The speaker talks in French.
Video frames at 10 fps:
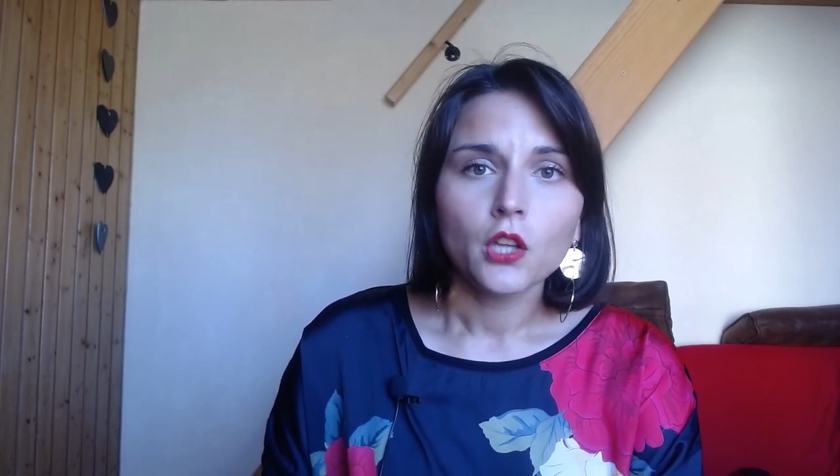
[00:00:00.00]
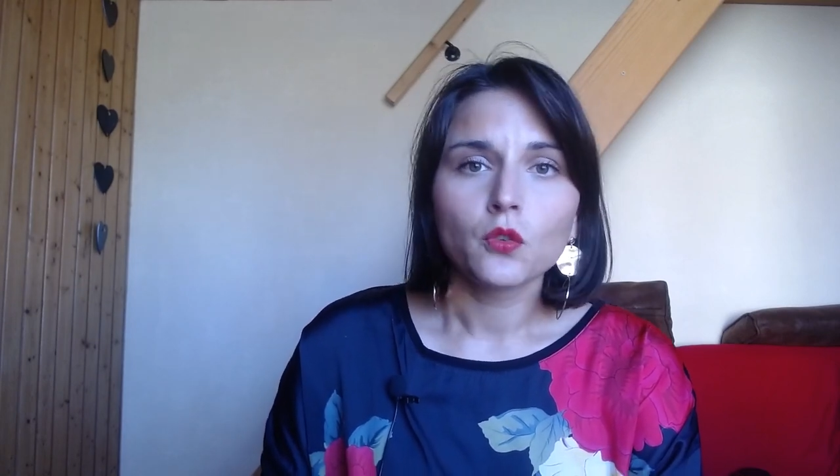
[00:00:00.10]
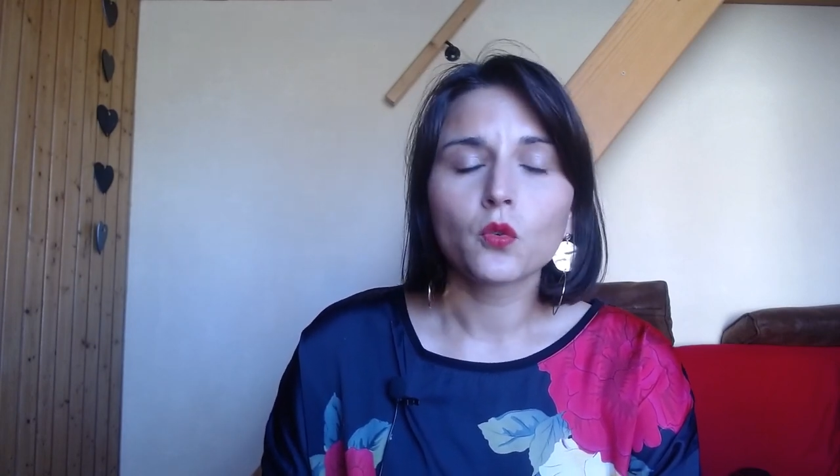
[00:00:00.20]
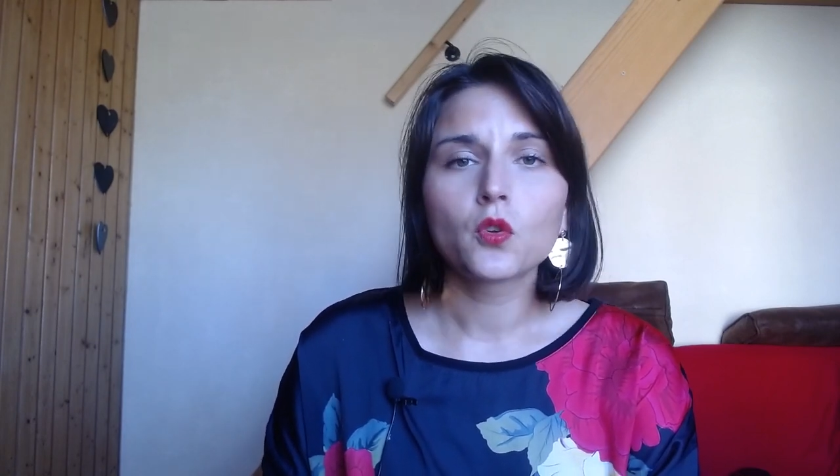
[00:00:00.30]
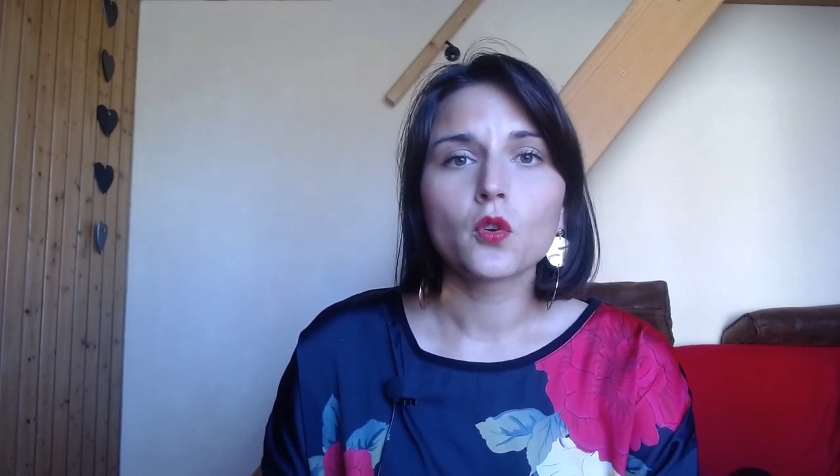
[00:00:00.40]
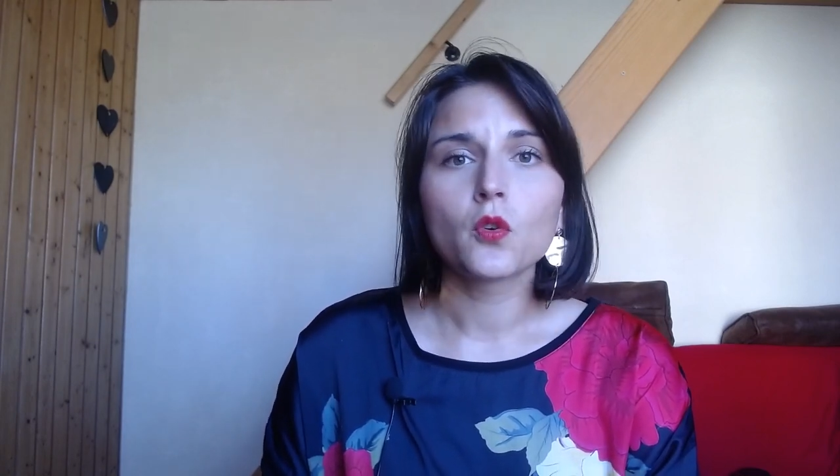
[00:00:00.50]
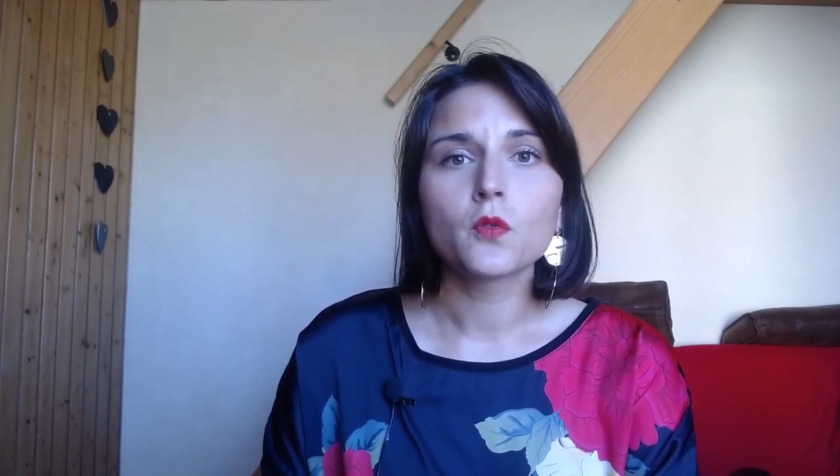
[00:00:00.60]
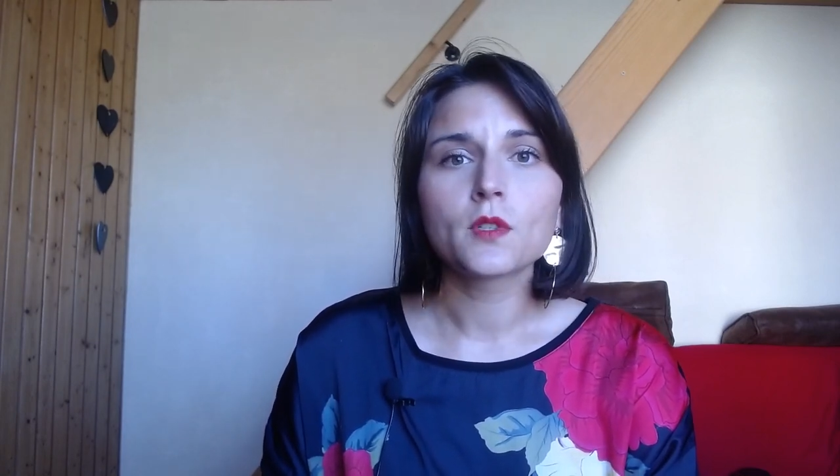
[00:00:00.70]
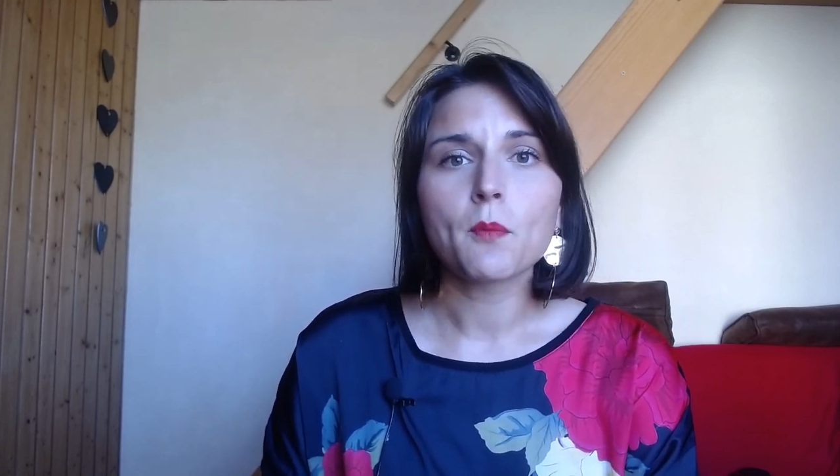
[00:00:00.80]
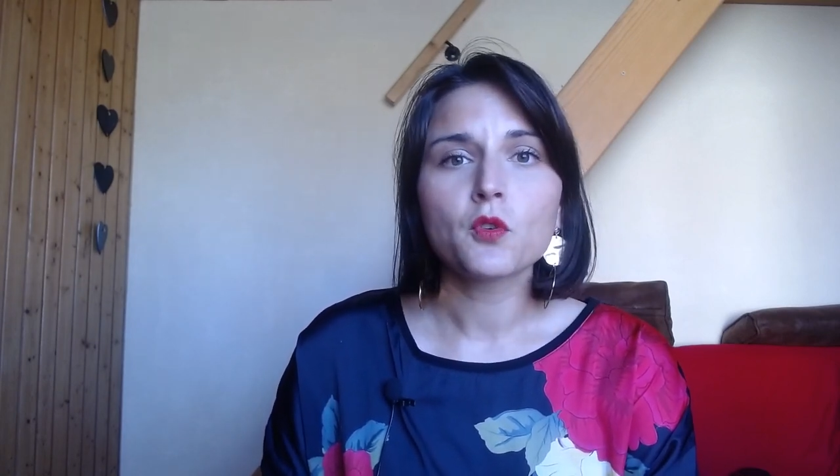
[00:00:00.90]
Donc euh,
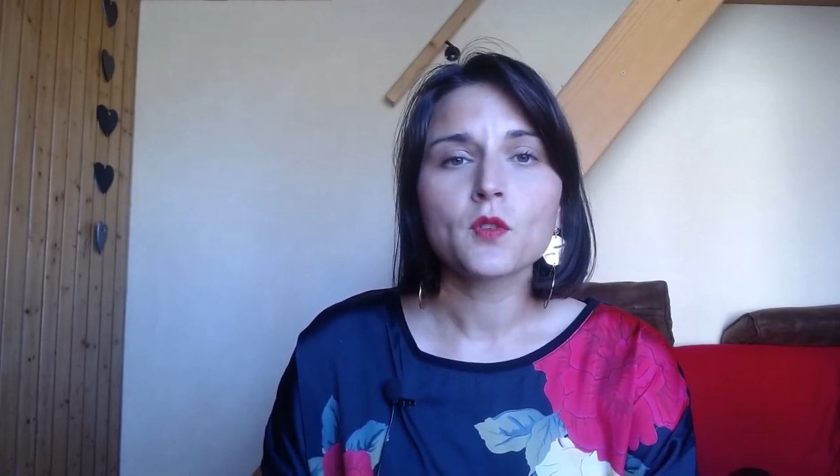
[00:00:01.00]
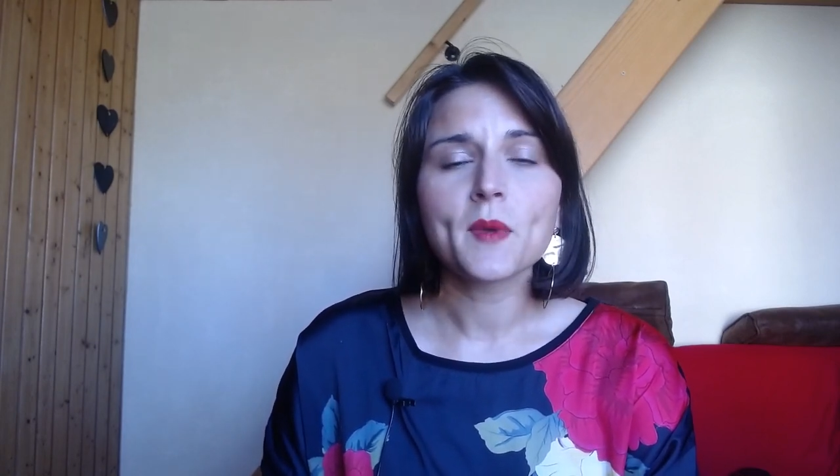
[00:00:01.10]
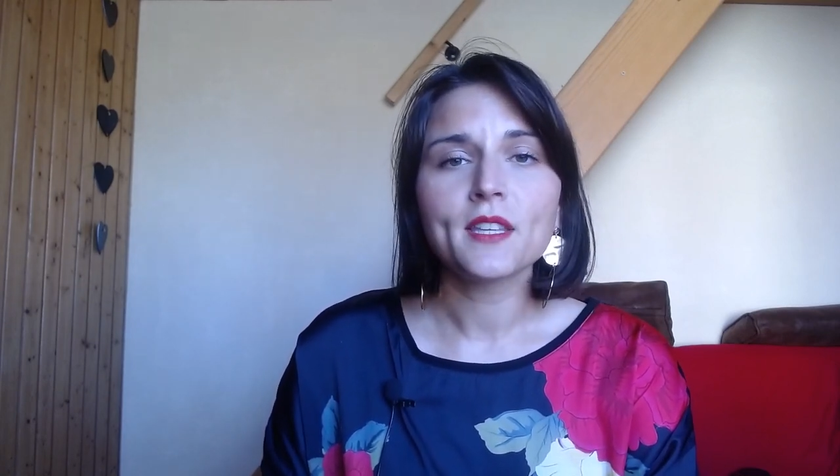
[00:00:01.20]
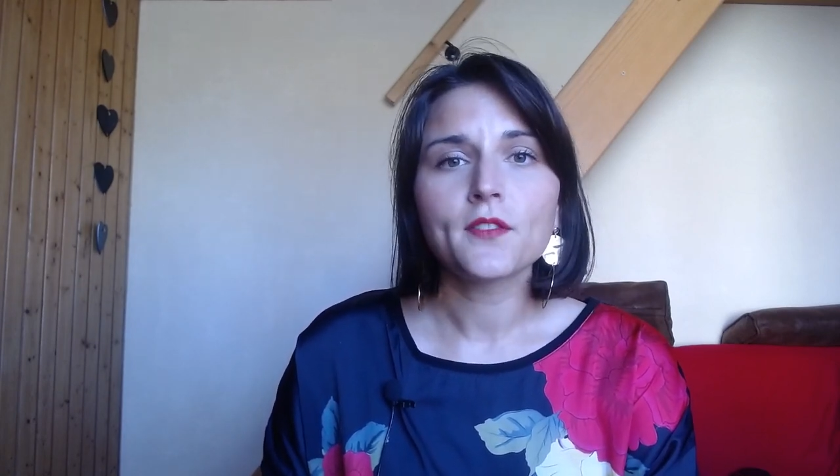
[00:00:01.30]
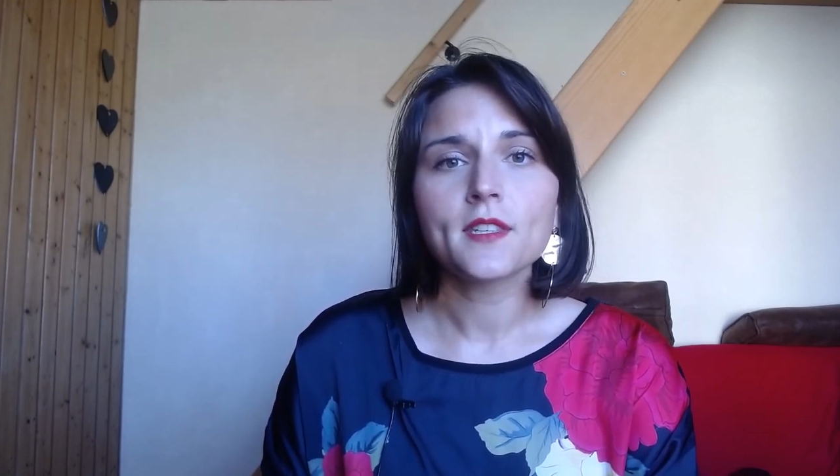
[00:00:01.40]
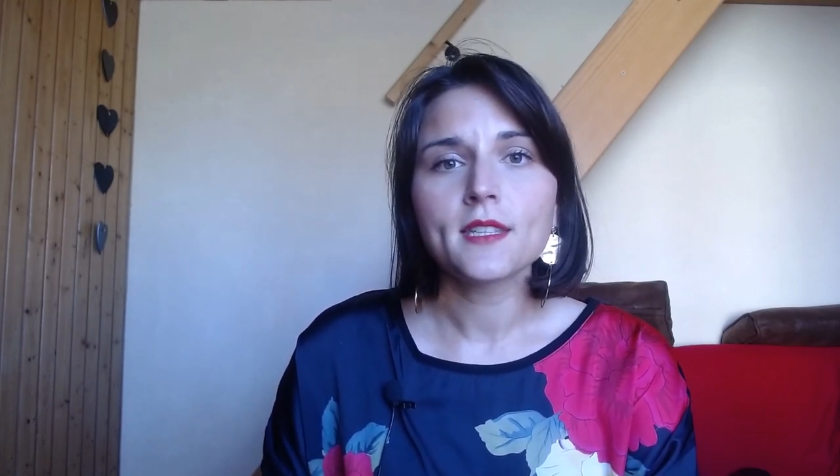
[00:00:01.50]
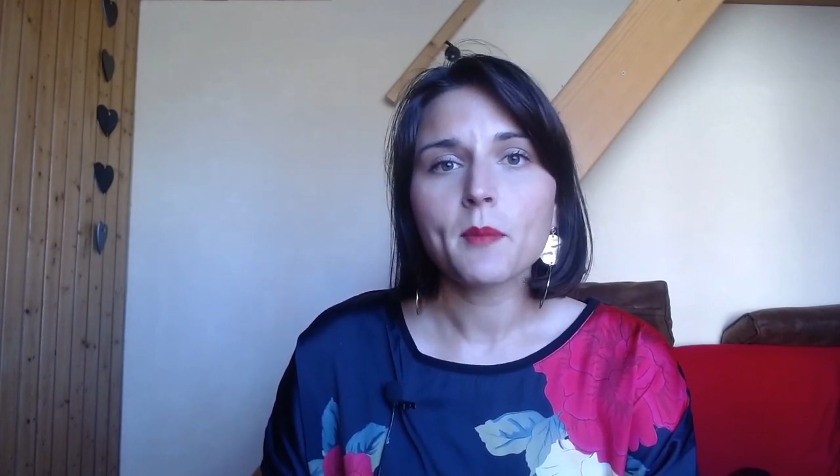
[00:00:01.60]
ça peut se manifester